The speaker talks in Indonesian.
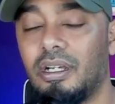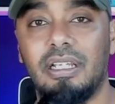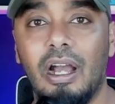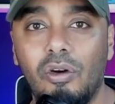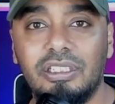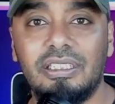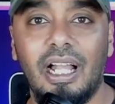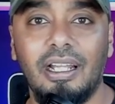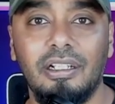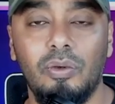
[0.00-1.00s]
Yang gue
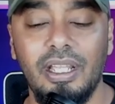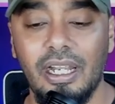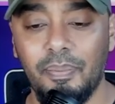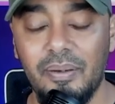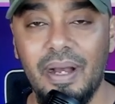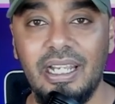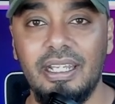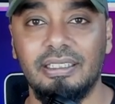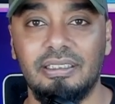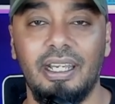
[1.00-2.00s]
sesalkan kedua dari
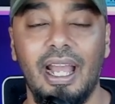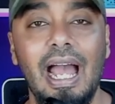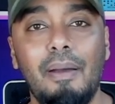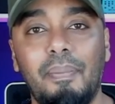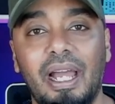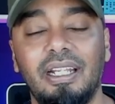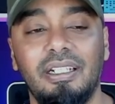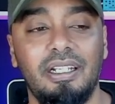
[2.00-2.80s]
pribadinya STI ngapain